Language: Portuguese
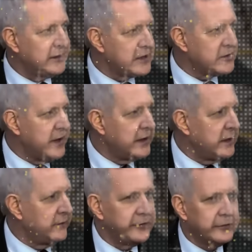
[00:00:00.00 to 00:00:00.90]
e
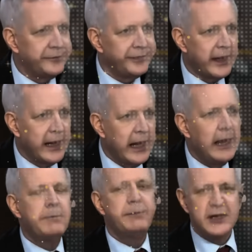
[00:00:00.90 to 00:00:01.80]
intransferível.
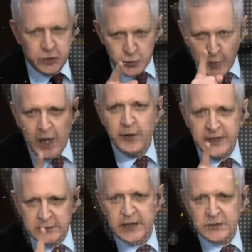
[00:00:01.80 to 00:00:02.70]

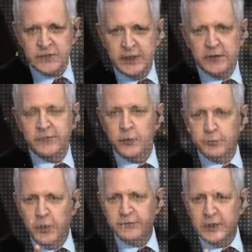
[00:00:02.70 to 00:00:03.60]
Pessoal e
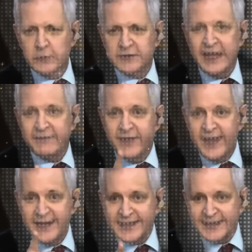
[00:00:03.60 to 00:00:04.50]
intransferível. O povo tem o
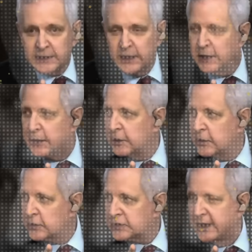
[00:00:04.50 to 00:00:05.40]
dever,
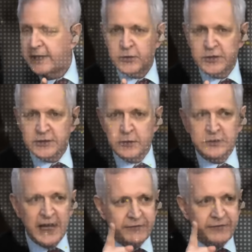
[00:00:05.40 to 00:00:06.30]
os eleitores têm
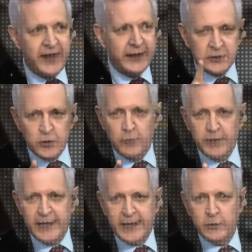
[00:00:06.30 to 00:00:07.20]
o dever de
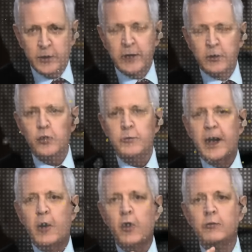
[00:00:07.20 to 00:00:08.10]
cobrar agora
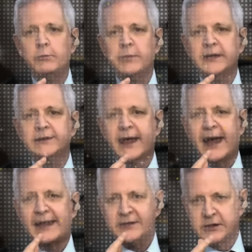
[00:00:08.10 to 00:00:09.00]
alguma
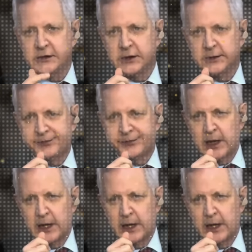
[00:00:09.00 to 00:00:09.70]
hombridade.